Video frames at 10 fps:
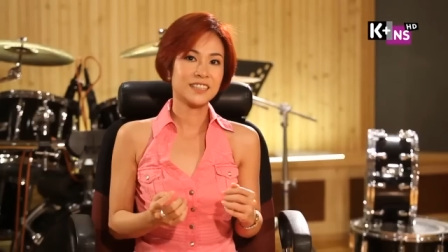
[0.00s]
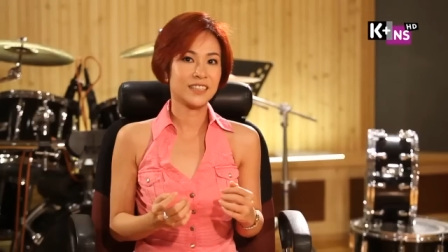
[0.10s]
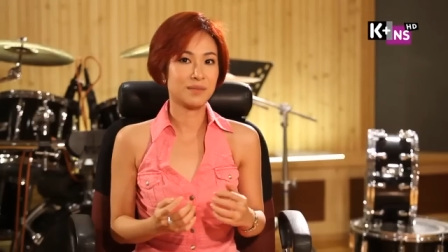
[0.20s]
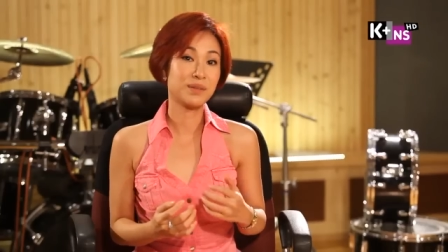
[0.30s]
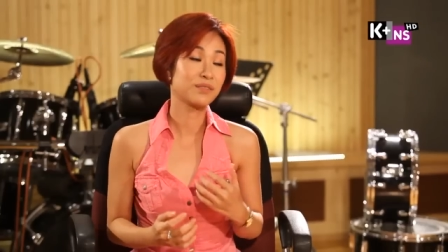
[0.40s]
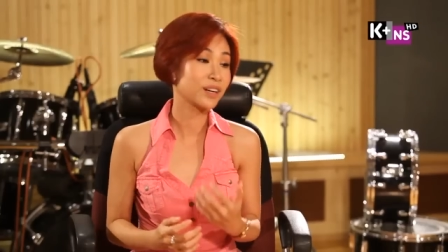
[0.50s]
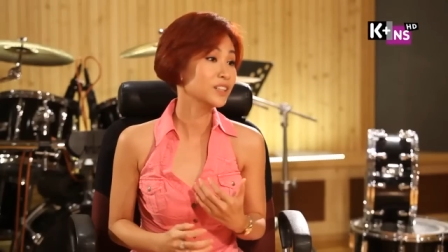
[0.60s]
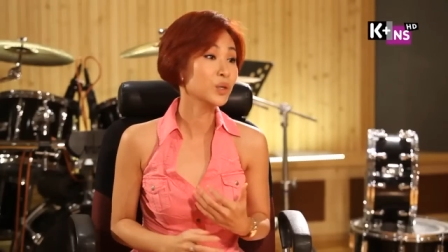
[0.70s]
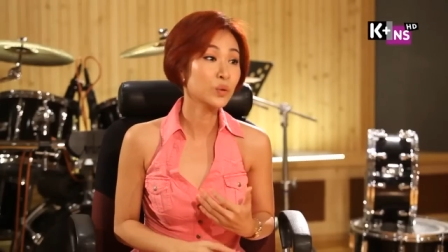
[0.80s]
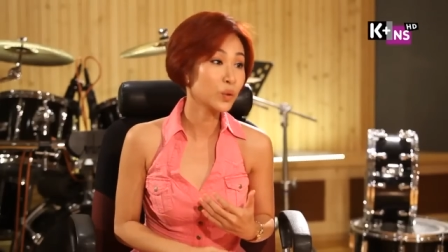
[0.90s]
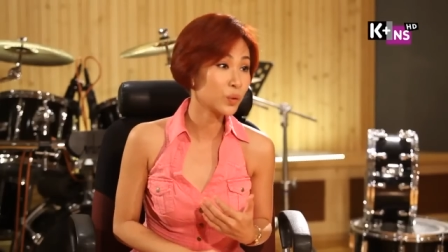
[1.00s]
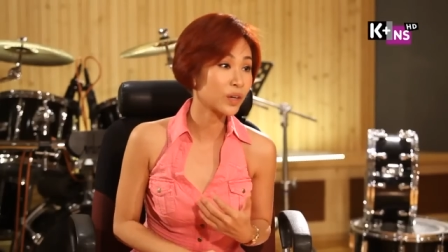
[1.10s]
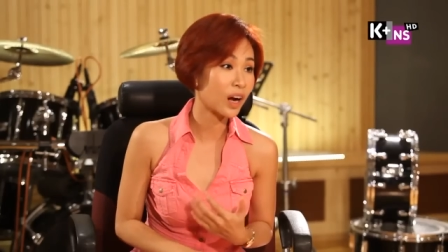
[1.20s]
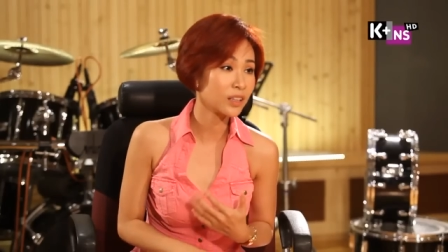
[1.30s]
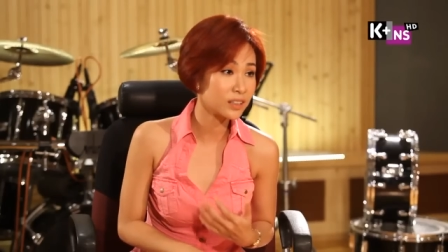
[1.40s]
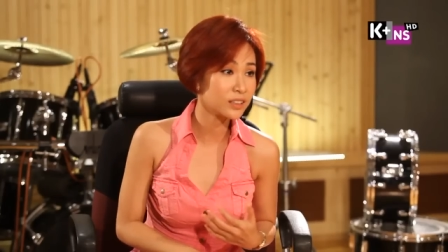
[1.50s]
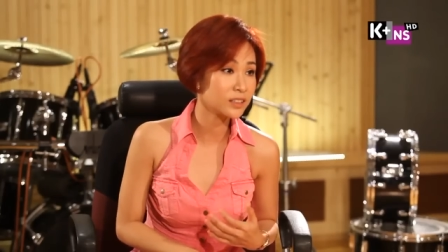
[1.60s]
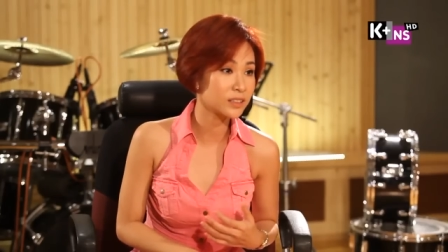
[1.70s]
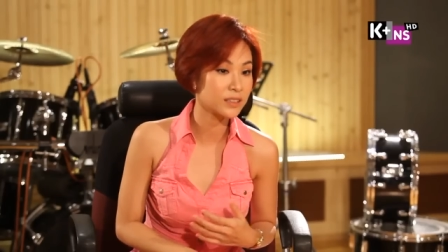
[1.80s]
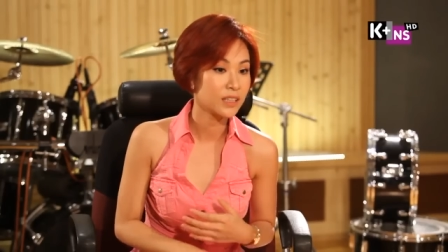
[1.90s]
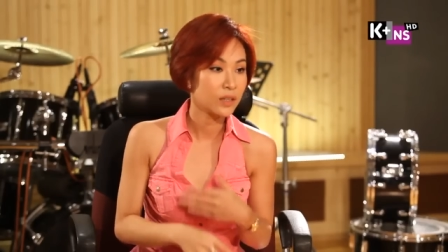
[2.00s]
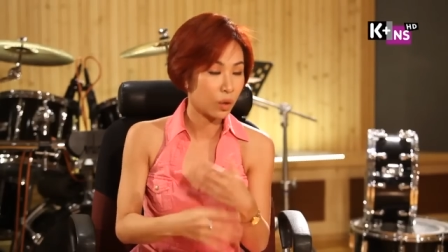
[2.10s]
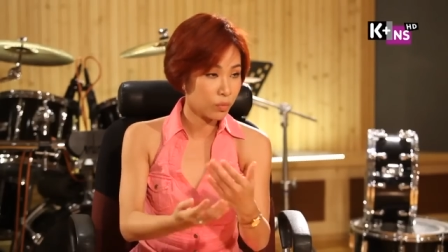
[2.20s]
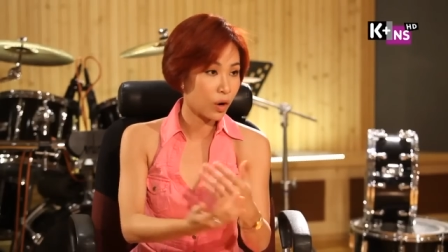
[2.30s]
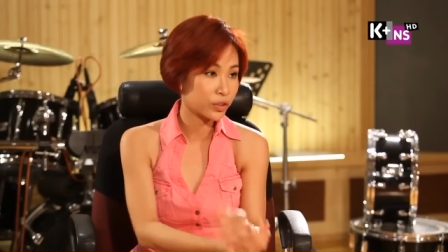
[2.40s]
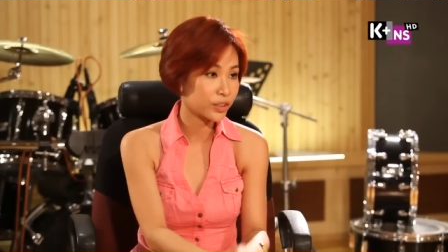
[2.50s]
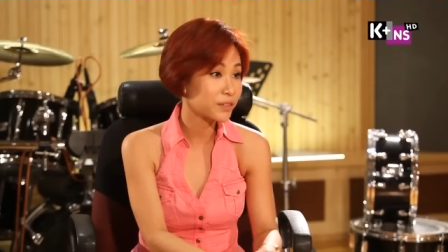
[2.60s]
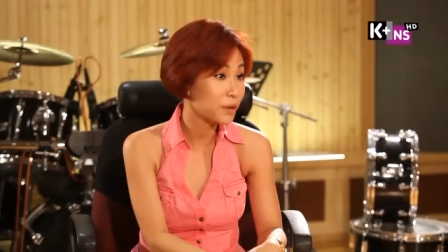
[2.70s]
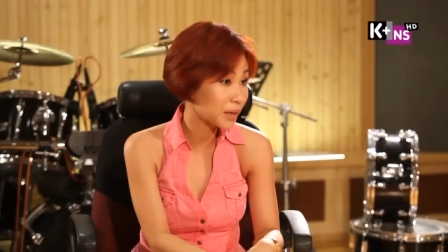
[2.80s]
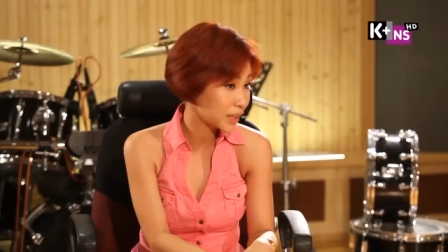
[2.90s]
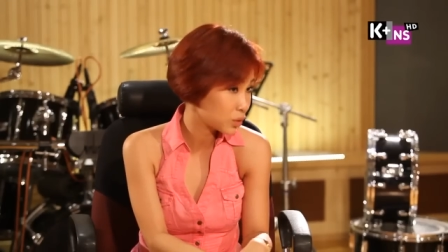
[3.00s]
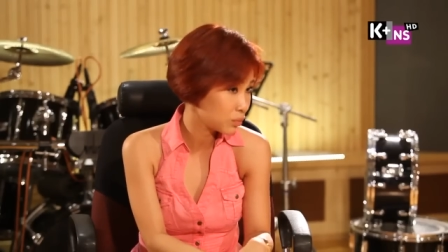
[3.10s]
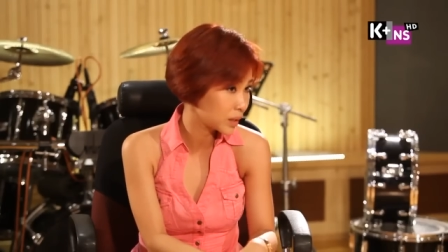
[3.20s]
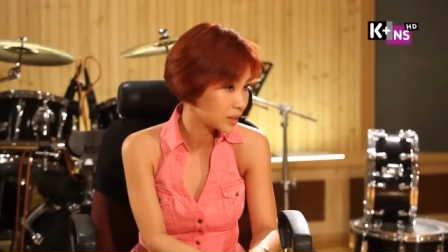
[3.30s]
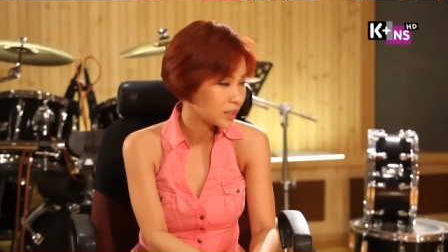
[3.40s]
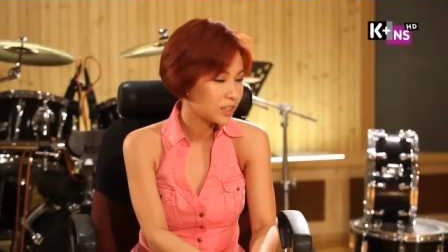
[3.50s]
thì mình vẫn luôn luôn có những người ủng hộ cho cái phong cách của mình